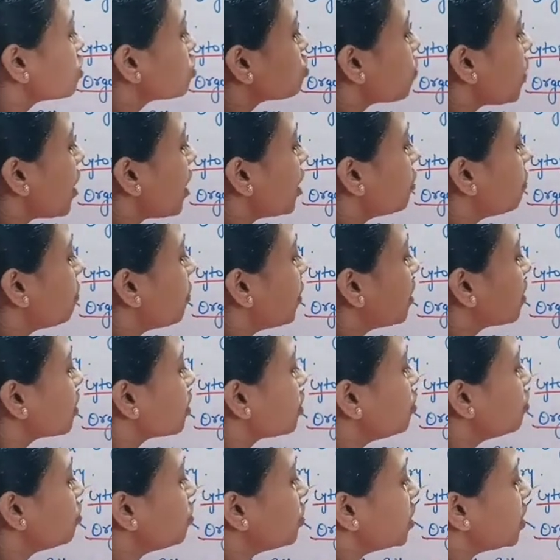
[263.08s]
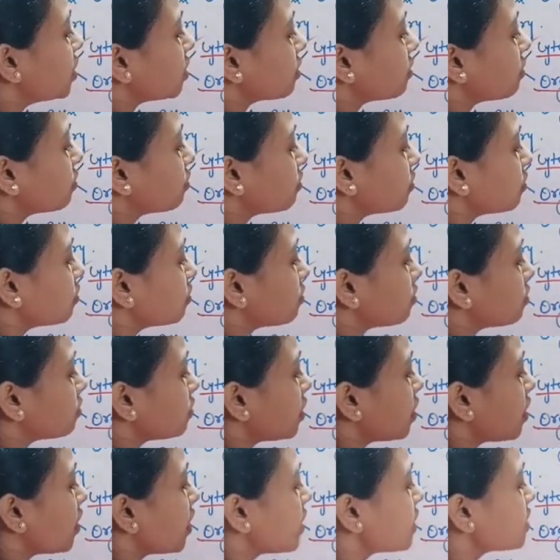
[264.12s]
स्वेडबर्ग यूनिट
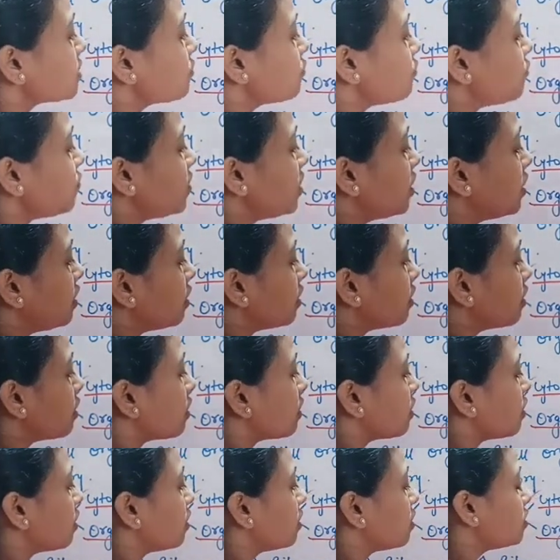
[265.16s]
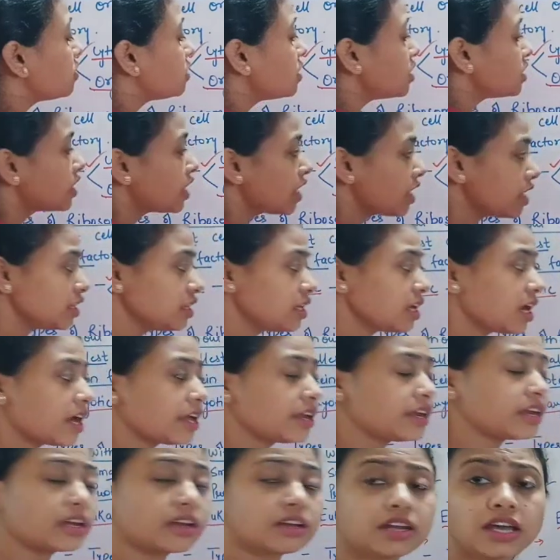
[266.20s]
एस वी ठीक है
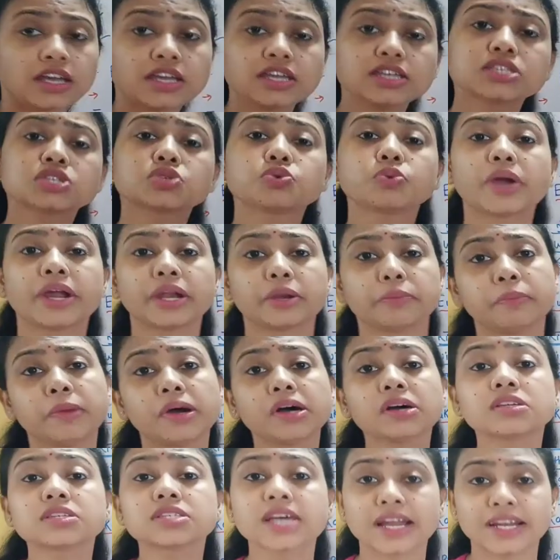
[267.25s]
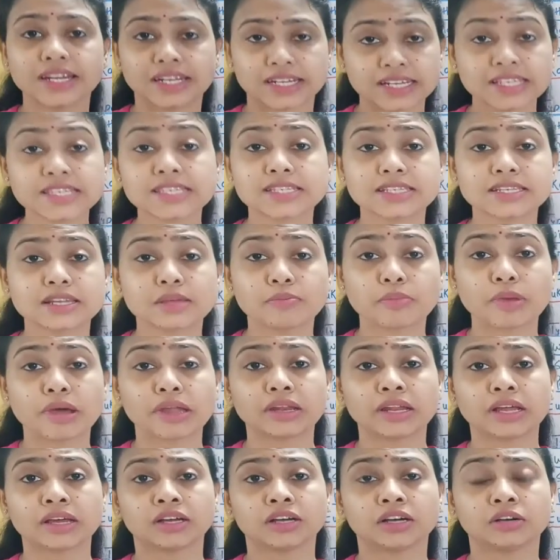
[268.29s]
ध्यान रखना ये स्वेटबर्ग साइंटिस्ट ने
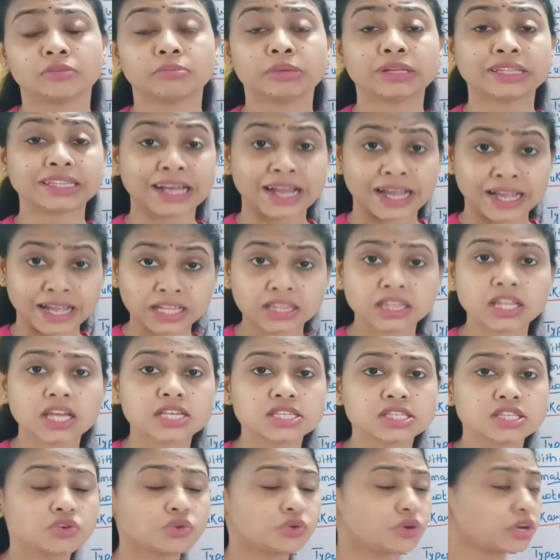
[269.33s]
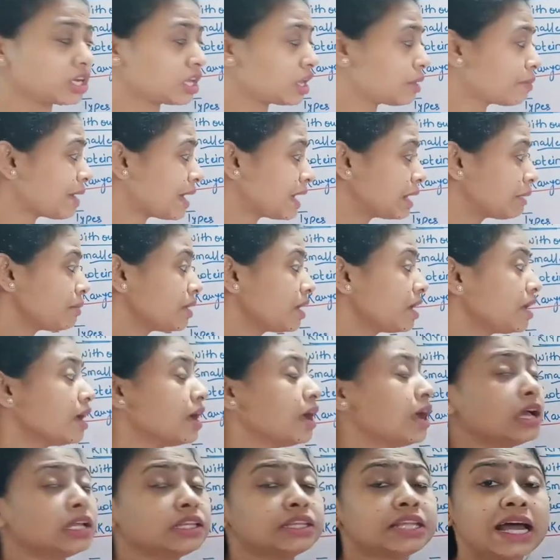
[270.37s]
बताया था इस यूनिट के बारे में
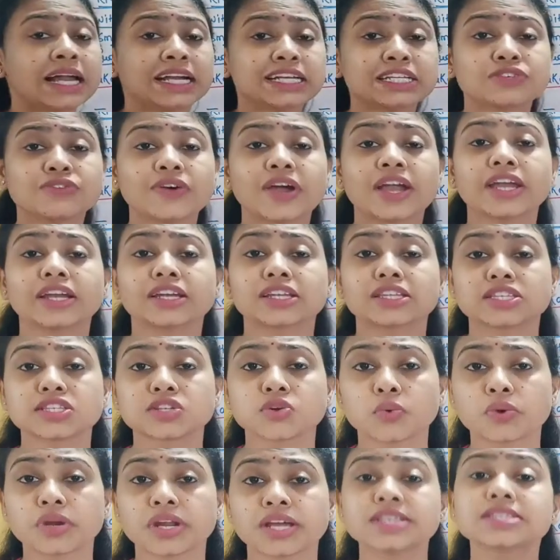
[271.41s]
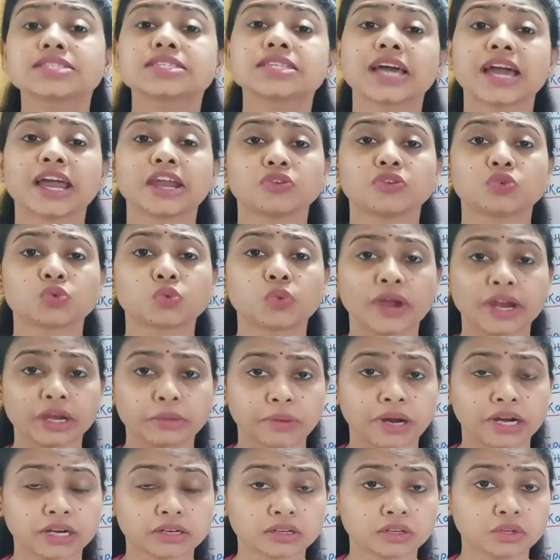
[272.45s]
दैट्स वाई इट इज़ नोन एज
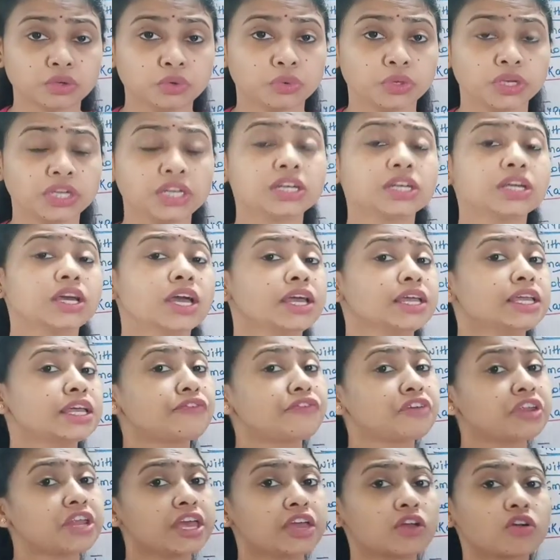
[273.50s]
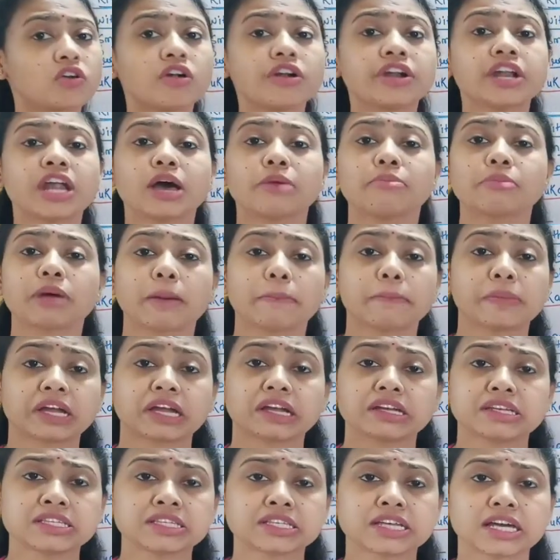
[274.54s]
स्वेटबर्ग यूनिट या फिर एक और नाम आप
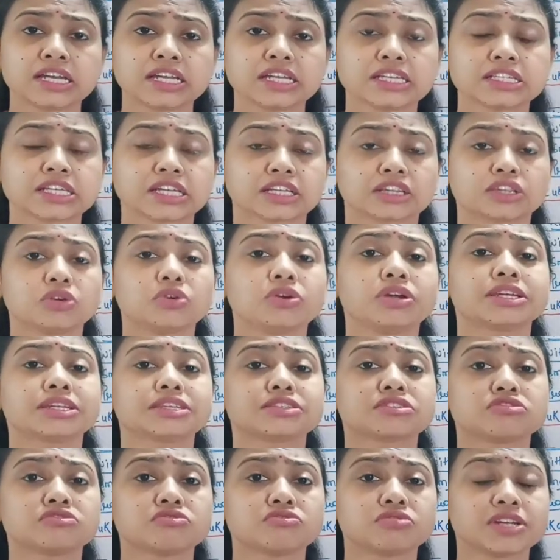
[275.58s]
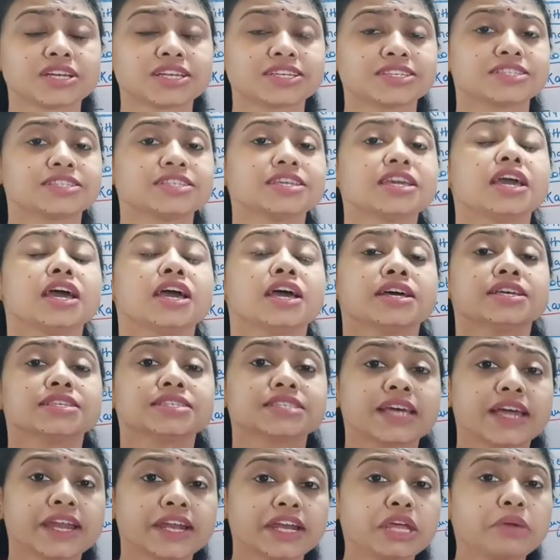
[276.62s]
इसका लिख सकते हो इट इज़ नोन एज दी
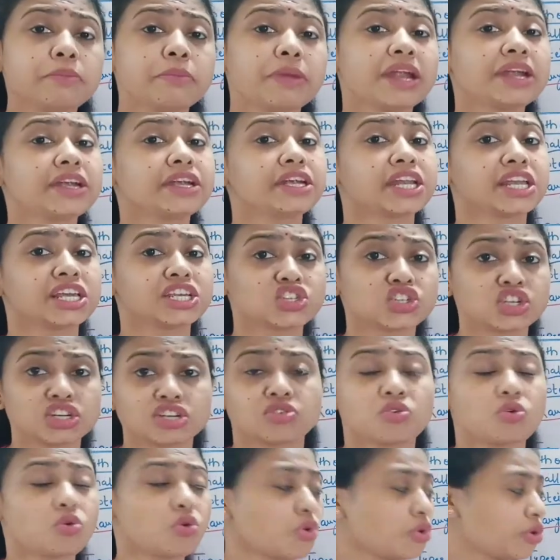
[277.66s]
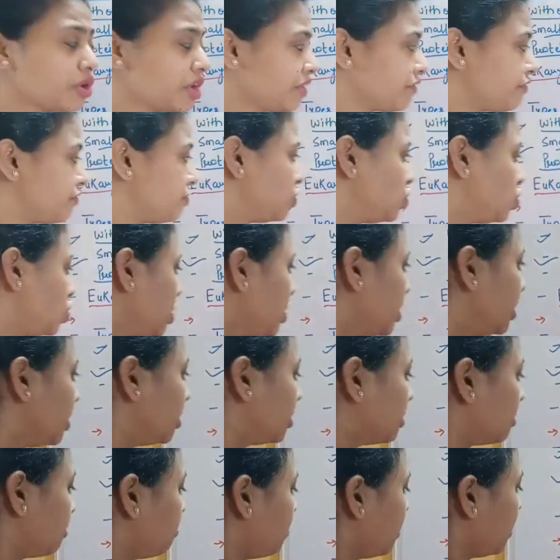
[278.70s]
सेडिमेंटेशन को
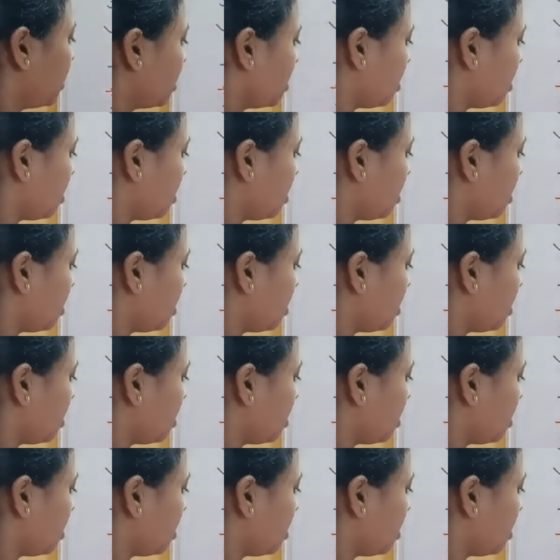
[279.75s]
एफिशियंट मैं